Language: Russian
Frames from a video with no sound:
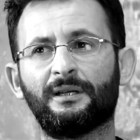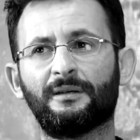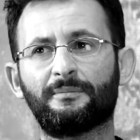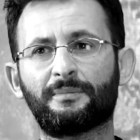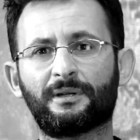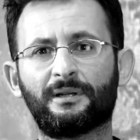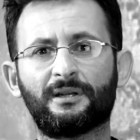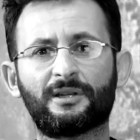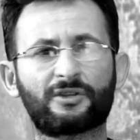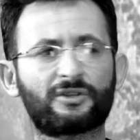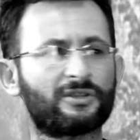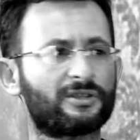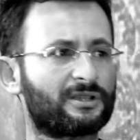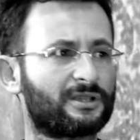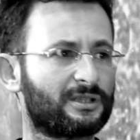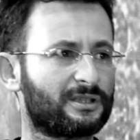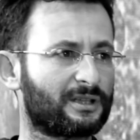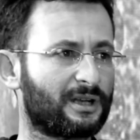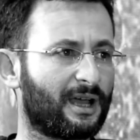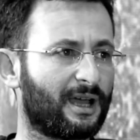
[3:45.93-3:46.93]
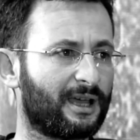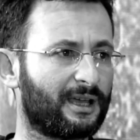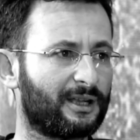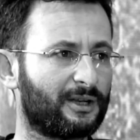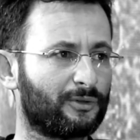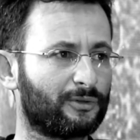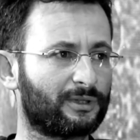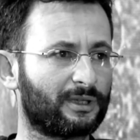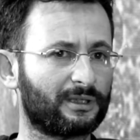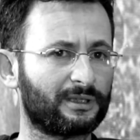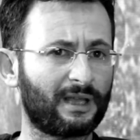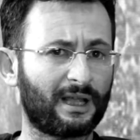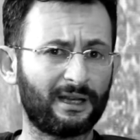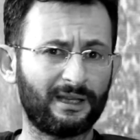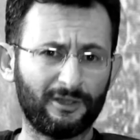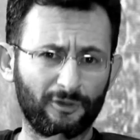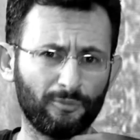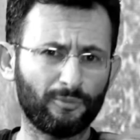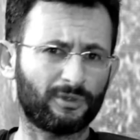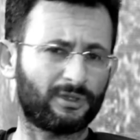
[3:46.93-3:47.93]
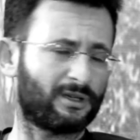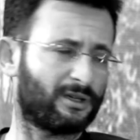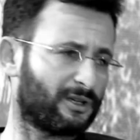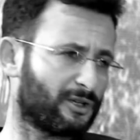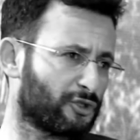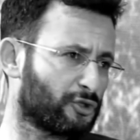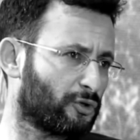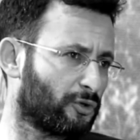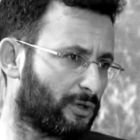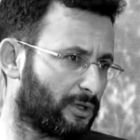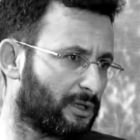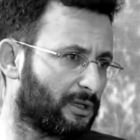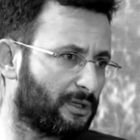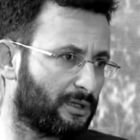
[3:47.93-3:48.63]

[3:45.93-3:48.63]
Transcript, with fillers: принадлежность к Израилю и так далее. Я думаю, это хорошо. И,